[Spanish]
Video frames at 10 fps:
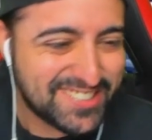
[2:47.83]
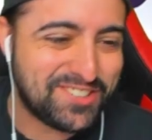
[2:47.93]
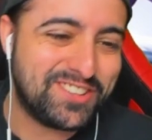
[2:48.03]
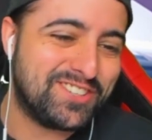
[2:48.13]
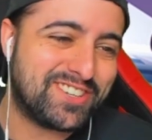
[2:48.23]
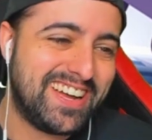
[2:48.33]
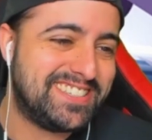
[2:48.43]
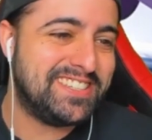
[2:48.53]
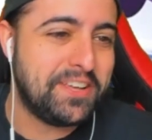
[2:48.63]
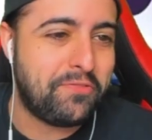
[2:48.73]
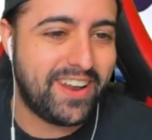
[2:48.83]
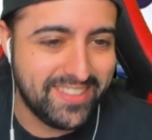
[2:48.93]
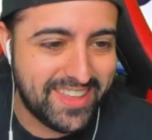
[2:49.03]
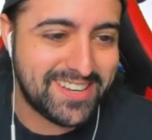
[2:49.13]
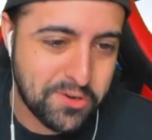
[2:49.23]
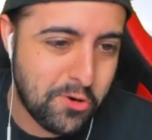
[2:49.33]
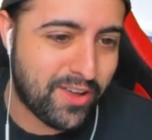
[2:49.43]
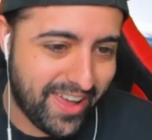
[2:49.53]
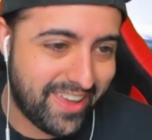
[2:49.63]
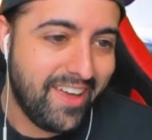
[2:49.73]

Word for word: Son dos gadgets diferentes. Ok.